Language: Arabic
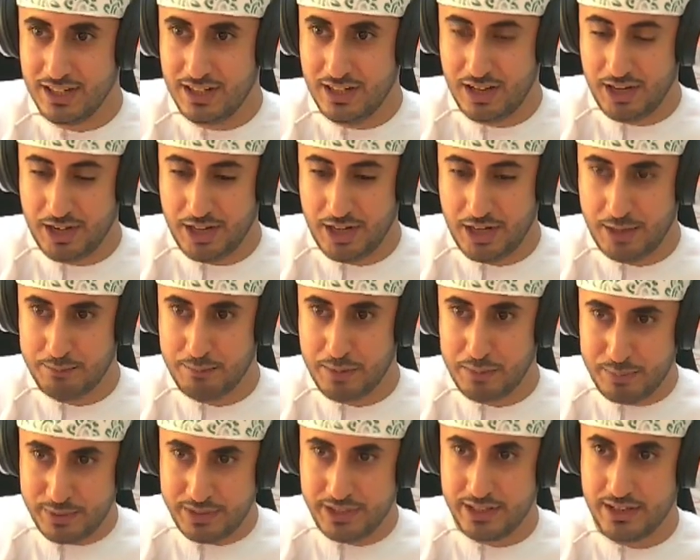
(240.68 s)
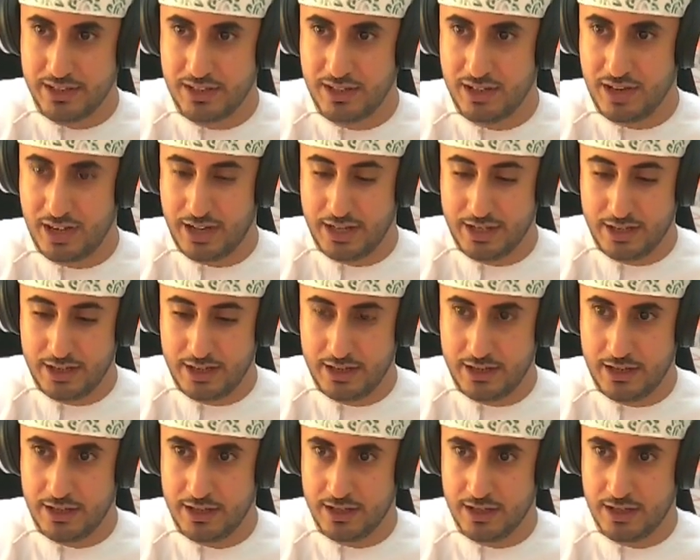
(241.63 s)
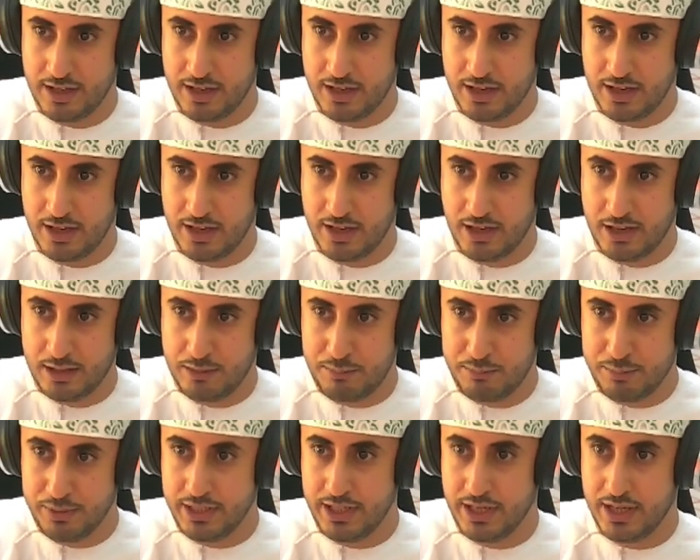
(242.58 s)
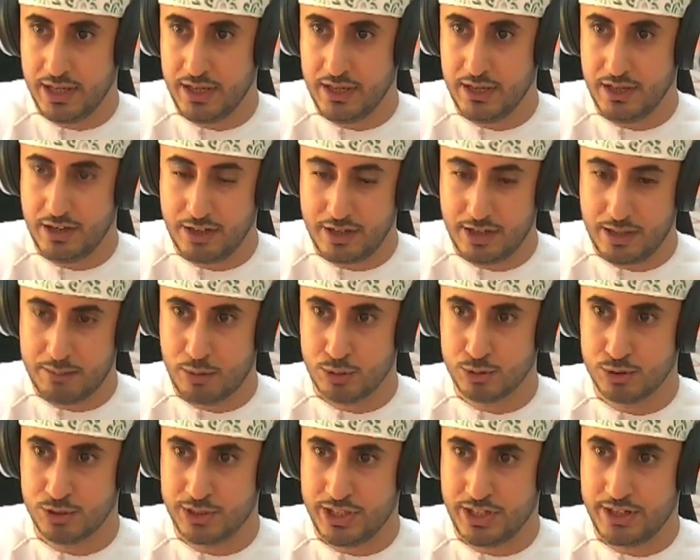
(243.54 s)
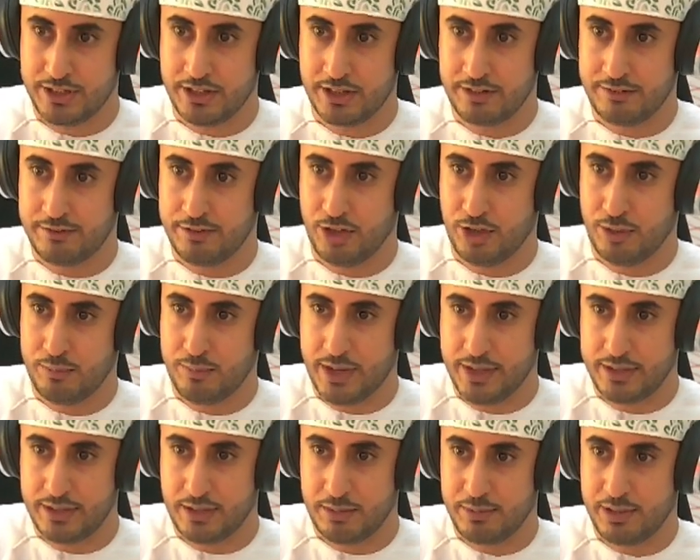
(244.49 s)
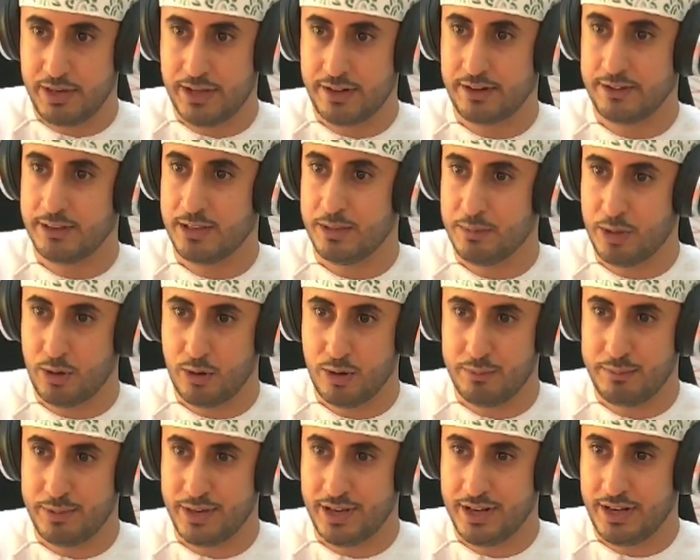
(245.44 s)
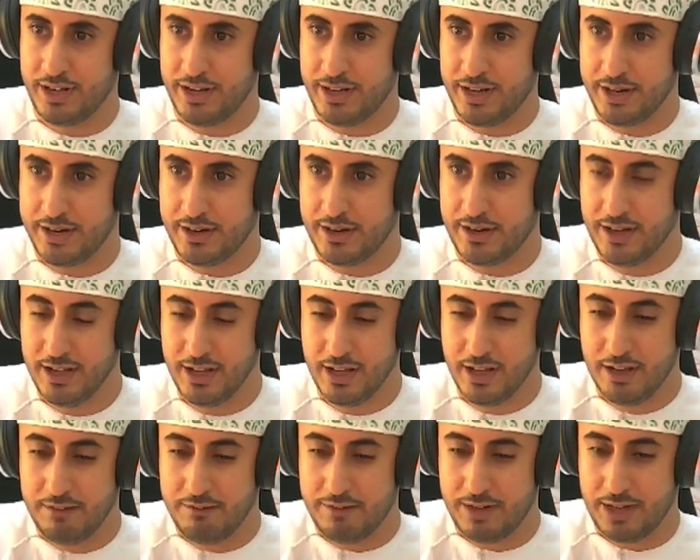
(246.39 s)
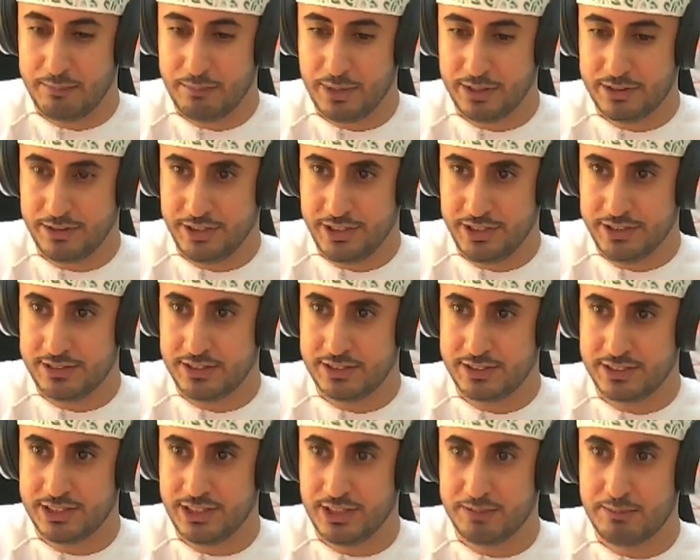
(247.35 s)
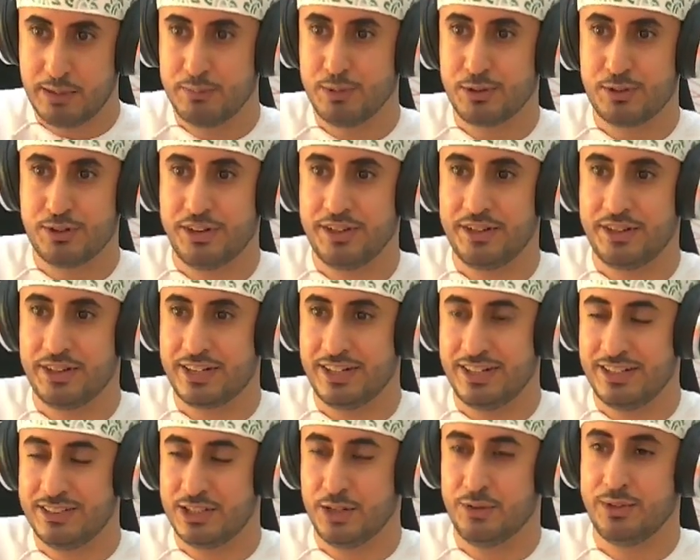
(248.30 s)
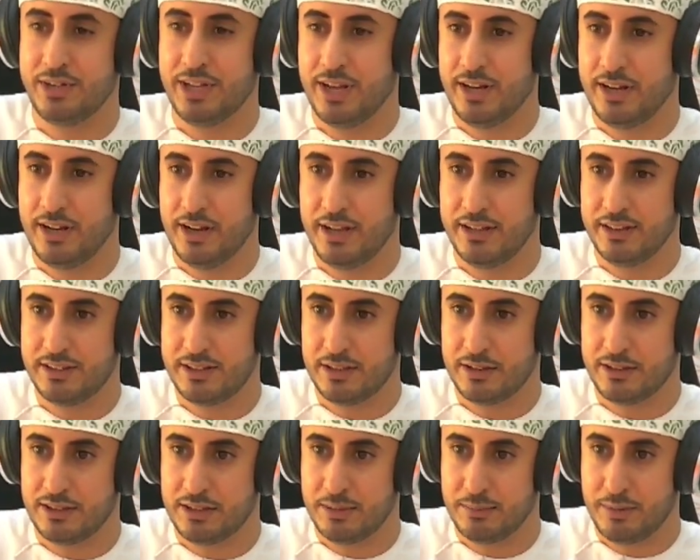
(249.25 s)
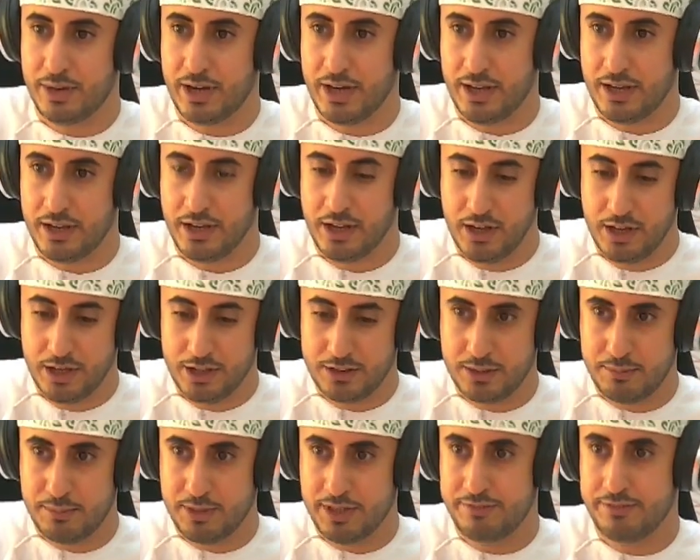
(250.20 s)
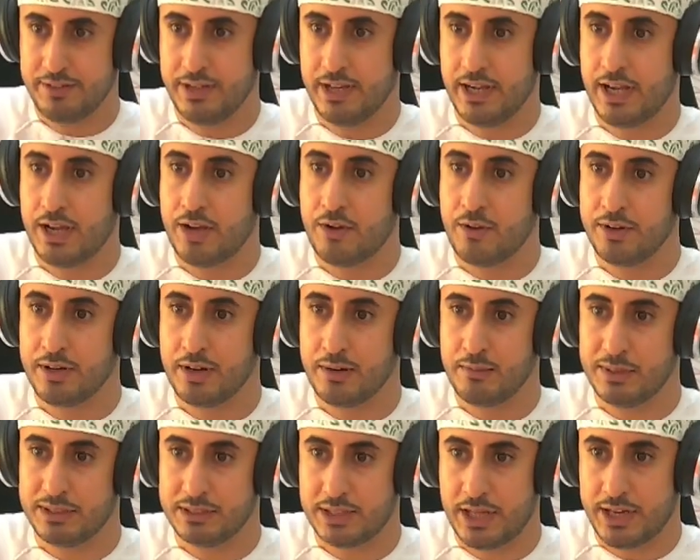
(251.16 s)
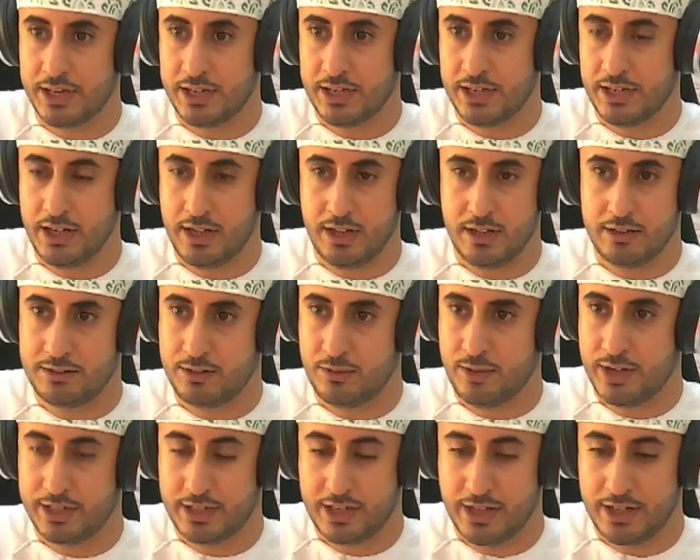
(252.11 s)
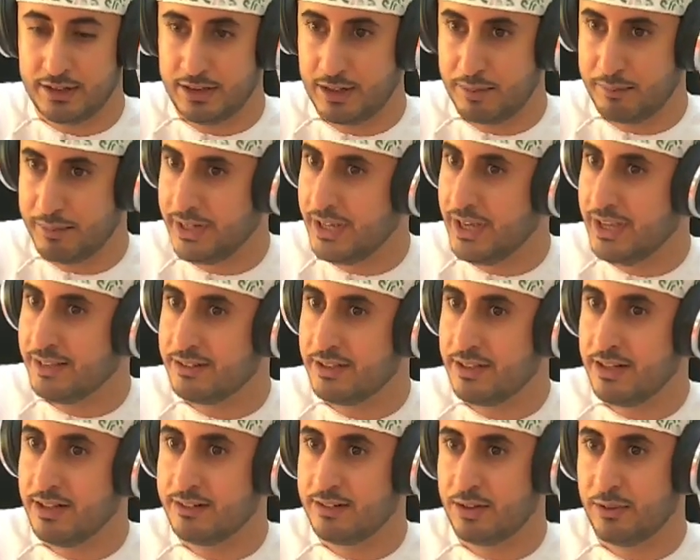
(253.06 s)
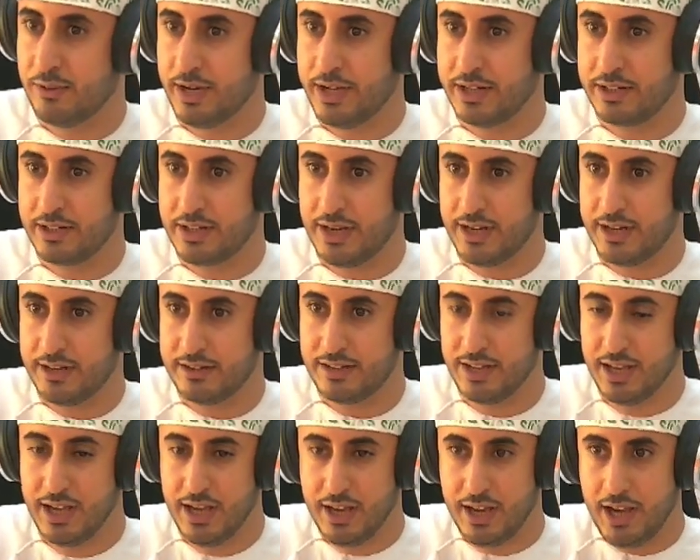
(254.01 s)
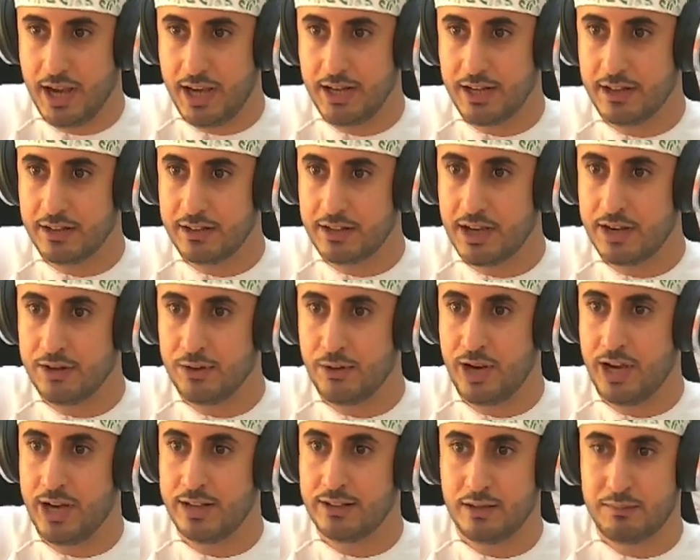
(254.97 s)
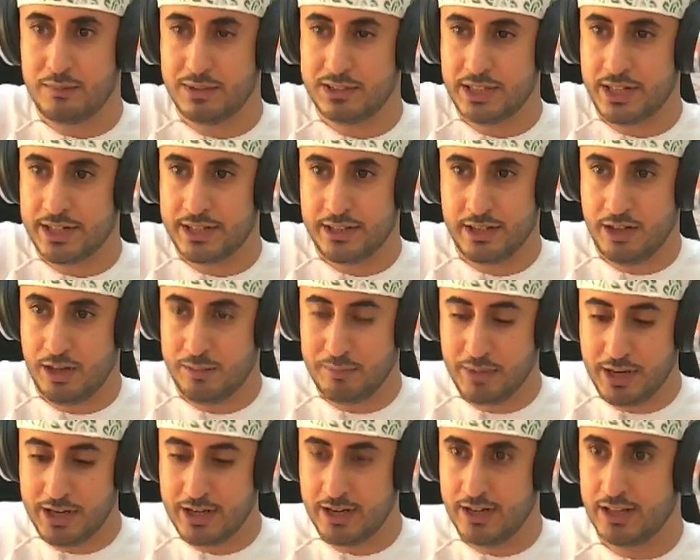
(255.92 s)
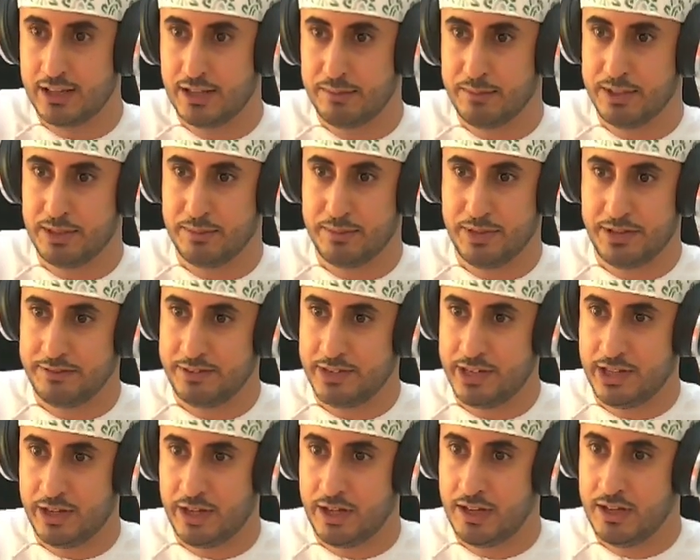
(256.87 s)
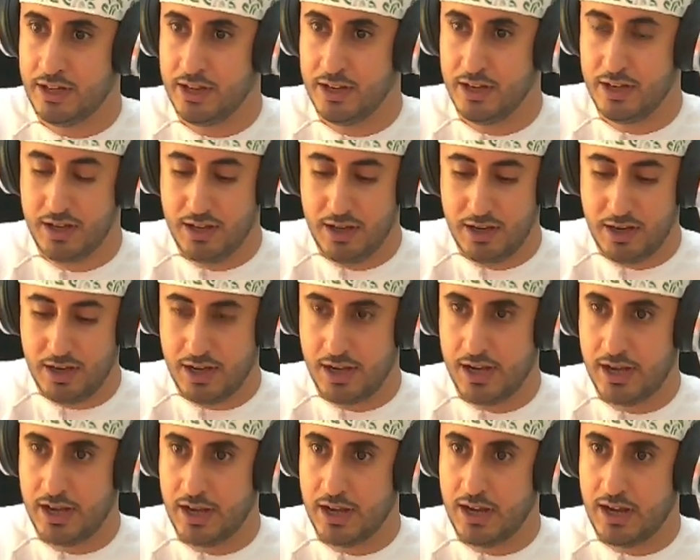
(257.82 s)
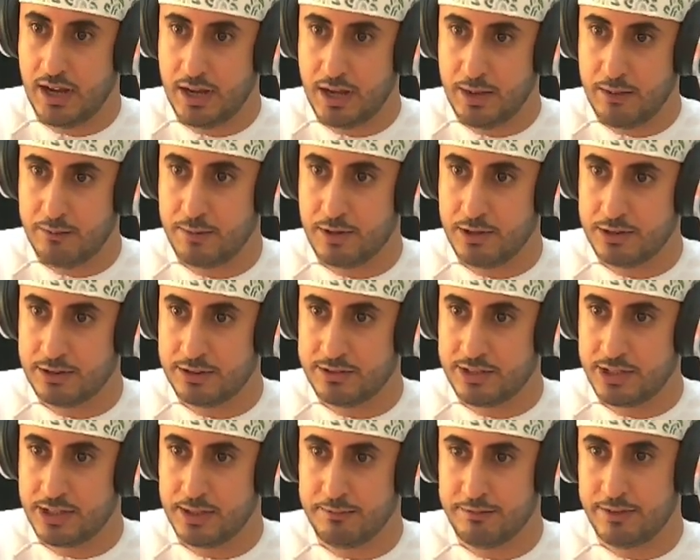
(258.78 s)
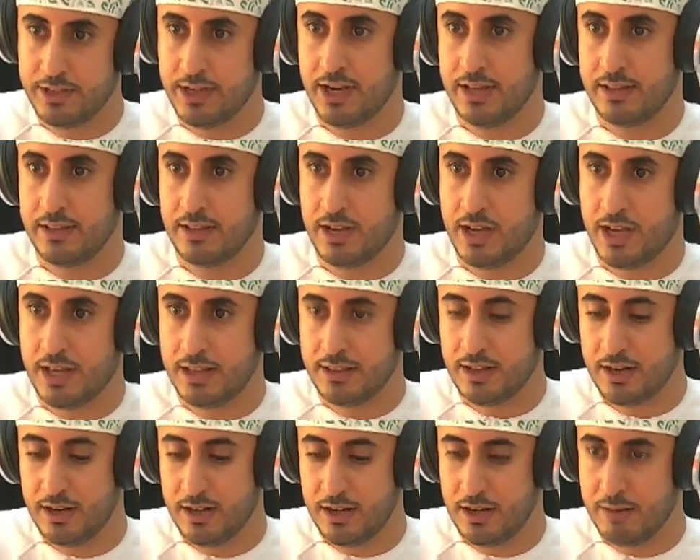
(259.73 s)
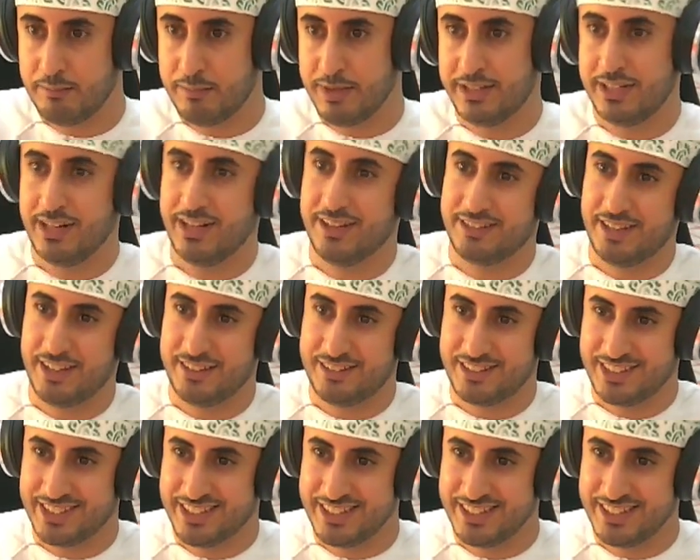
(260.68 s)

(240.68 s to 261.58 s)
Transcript: آه، مبني على البيئة اللي موجودة عندك في عمان البيئة الرطبة والبيئة الحارة فلما تعيد تشكيله ما بيكون عندك الجودة اللي أنت تباها تبنى فيها هنا المشاريع سواء كانت المنازل سواء كانت أيا كان نوع هذه المشاريع العملاقة اللي تبى تبنى فيها آه، تستخدم في هذا هذا الماده الاساسيه.